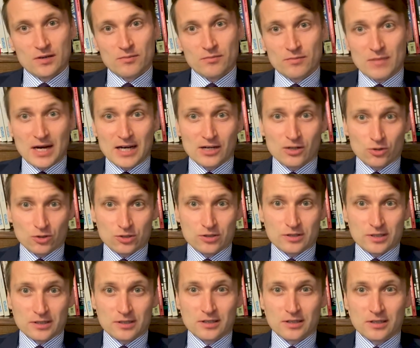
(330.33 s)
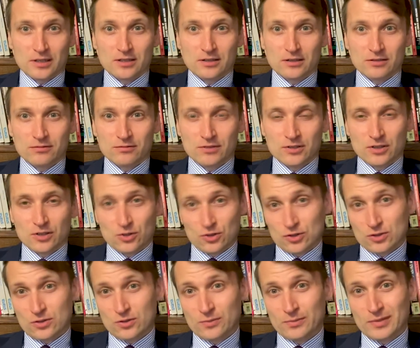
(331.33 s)
ma koszt alternatywny,
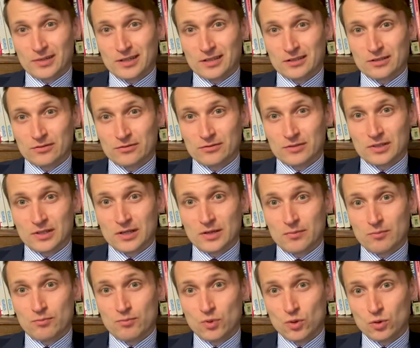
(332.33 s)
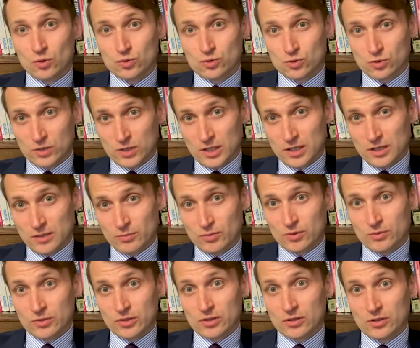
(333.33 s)
koszt komparatywny pół cukinii
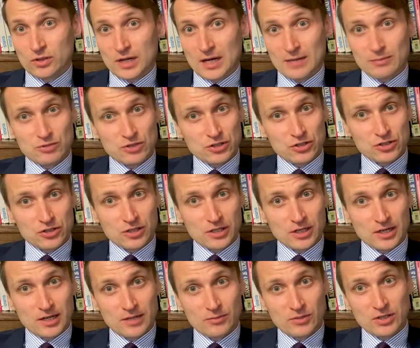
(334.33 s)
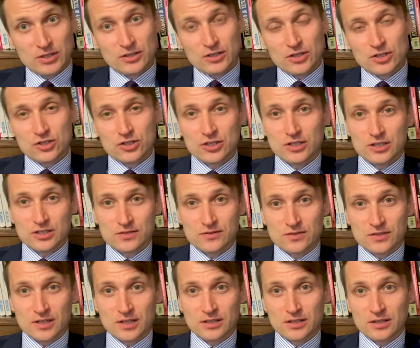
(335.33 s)
pomidor, a przecież kraj biedniejszy jest w
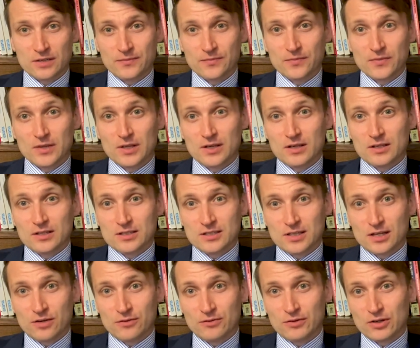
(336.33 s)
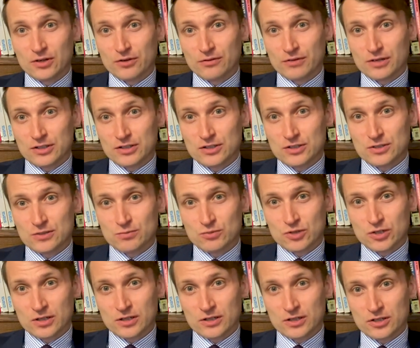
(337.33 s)
stanie zaoferować
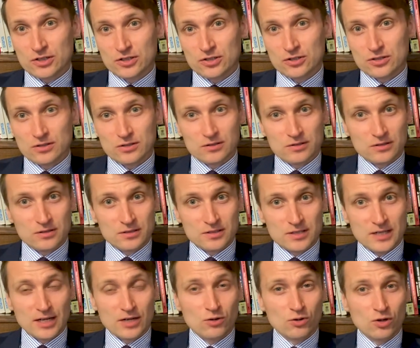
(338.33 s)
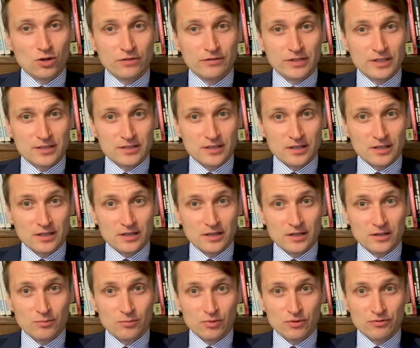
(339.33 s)
sprzedaż za jakąkolwiek
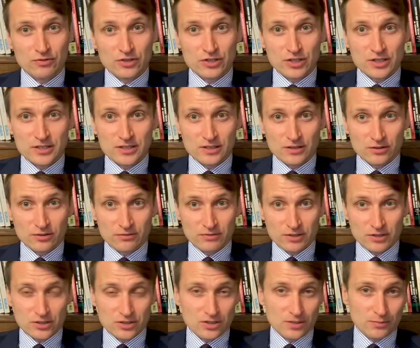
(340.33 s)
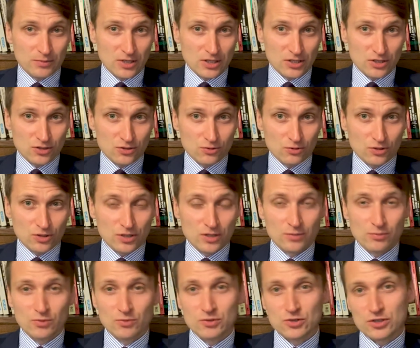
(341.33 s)
cenę powyżej 0,25
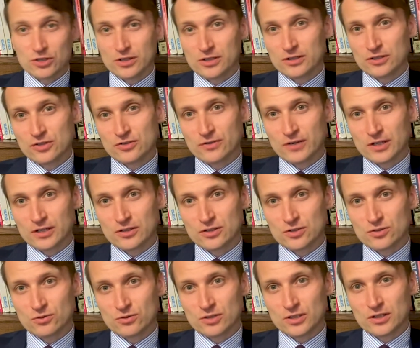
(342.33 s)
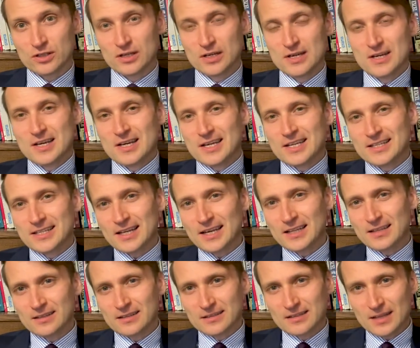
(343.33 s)
cukinii, powyżej 1,4 cukinii. I
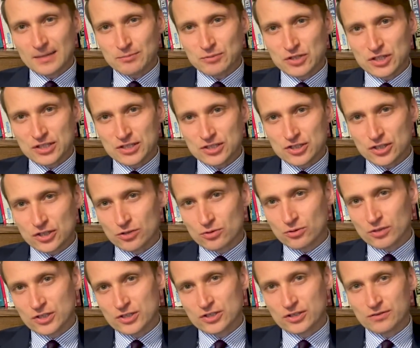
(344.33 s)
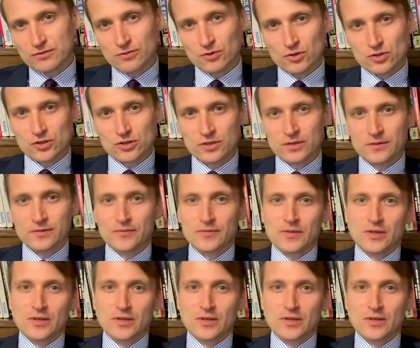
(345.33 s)
ten, ta przestrzeń, która się tworzy,